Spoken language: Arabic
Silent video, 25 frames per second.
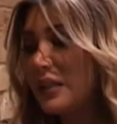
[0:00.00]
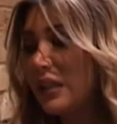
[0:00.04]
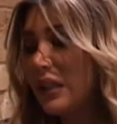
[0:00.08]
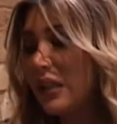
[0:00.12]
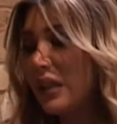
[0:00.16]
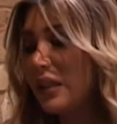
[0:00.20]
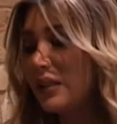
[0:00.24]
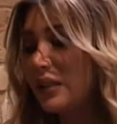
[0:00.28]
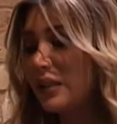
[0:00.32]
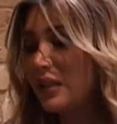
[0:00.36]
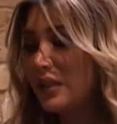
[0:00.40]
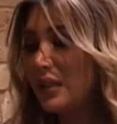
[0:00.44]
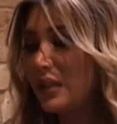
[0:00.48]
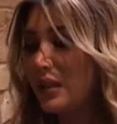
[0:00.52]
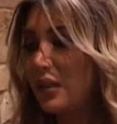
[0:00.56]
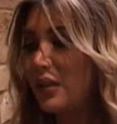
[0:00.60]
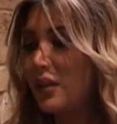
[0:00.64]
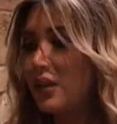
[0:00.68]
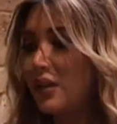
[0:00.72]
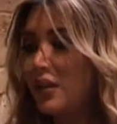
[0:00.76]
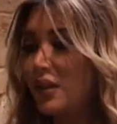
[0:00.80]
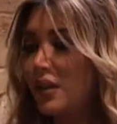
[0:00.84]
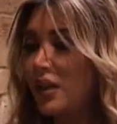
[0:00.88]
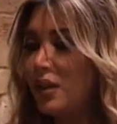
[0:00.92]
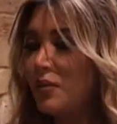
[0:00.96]
إعادة
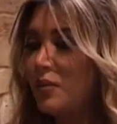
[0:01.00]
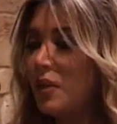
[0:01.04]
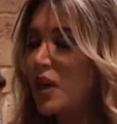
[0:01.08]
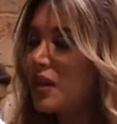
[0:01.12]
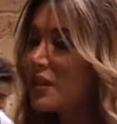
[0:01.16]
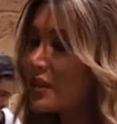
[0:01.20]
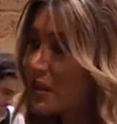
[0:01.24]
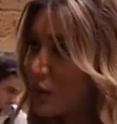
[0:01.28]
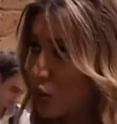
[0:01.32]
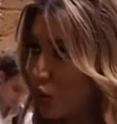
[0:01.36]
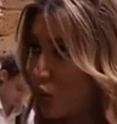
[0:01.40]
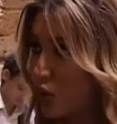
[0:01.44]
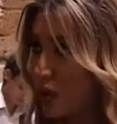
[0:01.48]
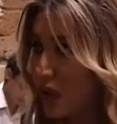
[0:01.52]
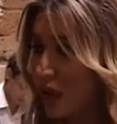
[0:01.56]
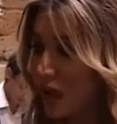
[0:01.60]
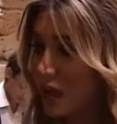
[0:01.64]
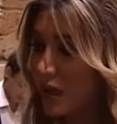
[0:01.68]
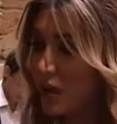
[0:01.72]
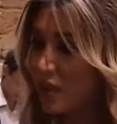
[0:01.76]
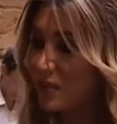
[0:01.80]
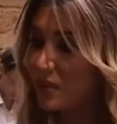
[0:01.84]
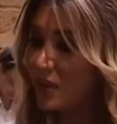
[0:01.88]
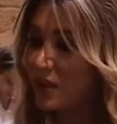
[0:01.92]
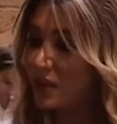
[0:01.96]
آه، إعمار
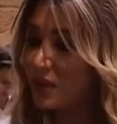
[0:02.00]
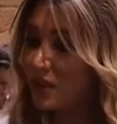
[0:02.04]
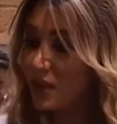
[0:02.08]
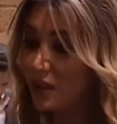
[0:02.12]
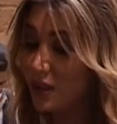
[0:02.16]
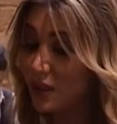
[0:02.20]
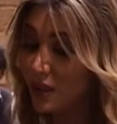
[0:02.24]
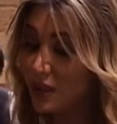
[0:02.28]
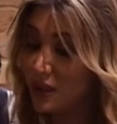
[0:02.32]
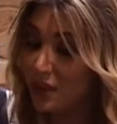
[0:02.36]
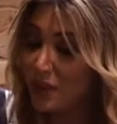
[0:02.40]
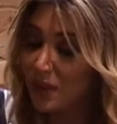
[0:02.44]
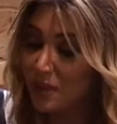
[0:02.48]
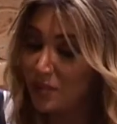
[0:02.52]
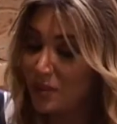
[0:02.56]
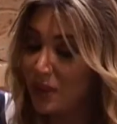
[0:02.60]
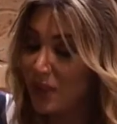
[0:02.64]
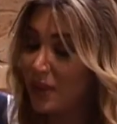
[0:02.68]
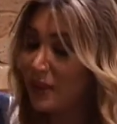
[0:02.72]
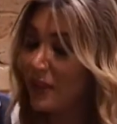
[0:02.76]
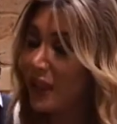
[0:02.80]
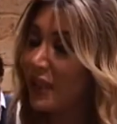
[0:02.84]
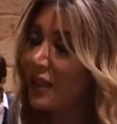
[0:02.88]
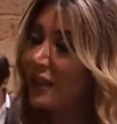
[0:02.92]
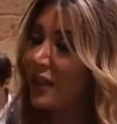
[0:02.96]
سوريا
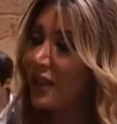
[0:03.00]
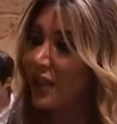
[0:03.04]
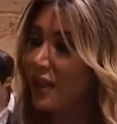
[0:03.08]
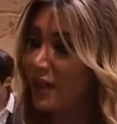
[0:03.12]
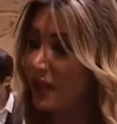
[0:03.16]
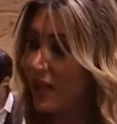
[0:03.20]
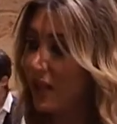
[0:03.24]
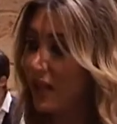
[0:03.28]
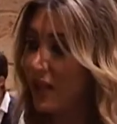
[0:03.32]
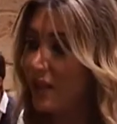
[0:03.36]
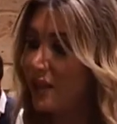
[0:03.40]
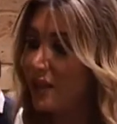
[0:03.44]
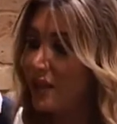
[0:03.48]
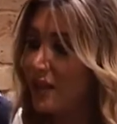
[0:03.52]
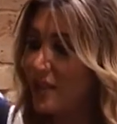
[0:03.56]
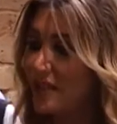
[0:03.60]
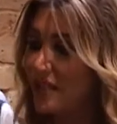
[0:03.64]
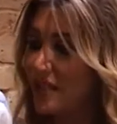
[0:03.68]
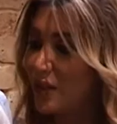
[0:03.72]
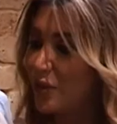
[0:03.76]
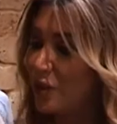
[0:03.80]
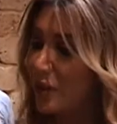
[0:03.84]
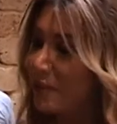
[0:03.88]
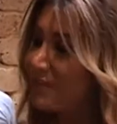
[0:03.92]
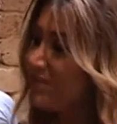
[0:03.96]
بإيدينا كلياتنا
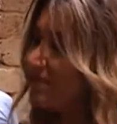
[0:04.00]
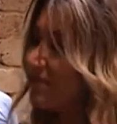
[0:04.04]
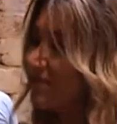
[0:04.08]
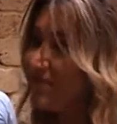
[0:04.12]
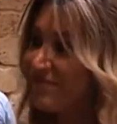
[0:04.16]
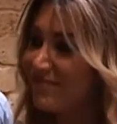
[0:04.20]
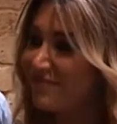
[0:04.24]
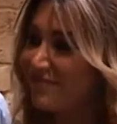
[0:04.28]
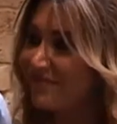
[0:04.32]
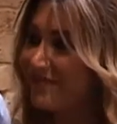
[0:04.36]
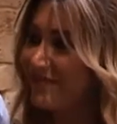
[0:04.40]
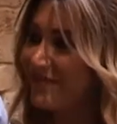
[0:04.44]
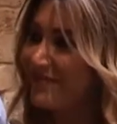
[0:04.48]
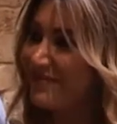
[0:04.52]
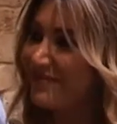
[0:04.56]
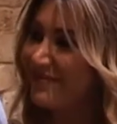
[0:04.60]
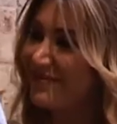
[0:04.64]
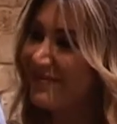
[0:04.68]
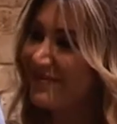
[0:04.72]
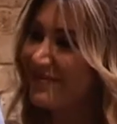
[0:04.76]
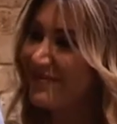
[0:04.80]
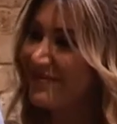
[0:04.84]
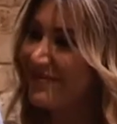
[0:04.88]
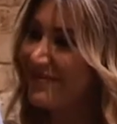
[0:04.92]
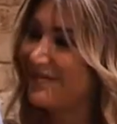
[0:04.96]
سوا
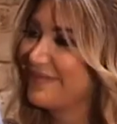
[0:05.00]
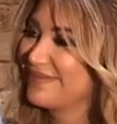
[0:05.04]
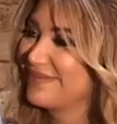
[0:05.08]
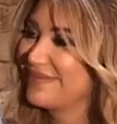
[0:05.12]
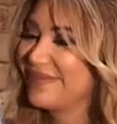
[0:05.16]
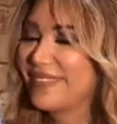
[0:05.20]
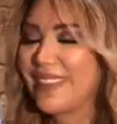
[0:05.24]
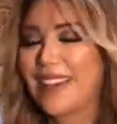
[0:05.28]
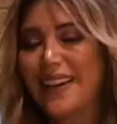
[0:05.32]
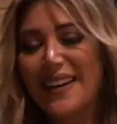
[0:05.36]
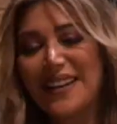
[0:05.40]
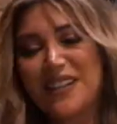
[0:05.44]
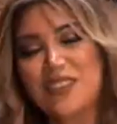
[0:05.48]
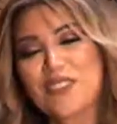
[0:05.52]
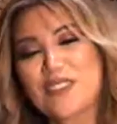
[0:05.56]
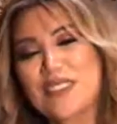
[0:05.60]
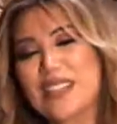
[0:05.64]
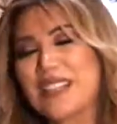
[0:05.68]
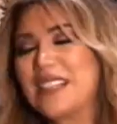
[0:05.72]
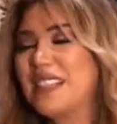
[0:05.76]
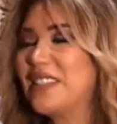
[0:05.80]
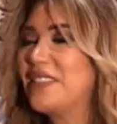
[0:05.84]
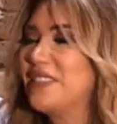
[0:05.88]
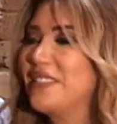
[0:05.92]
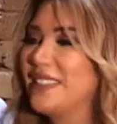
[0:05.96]
أنا بتشكرك
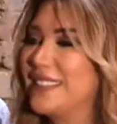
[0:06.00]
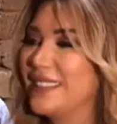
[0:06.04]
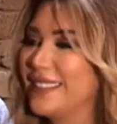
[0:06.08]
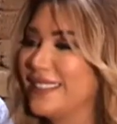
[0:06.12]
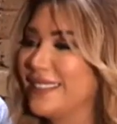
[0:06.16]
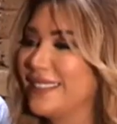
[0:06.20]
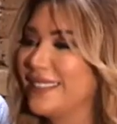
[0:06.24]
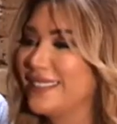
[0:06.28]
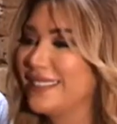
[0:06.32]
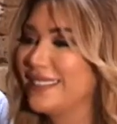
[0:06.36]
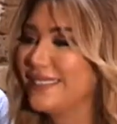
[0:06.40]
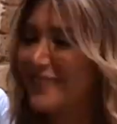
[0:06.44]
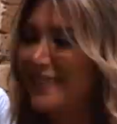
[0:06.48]
وبتمنى لكم كل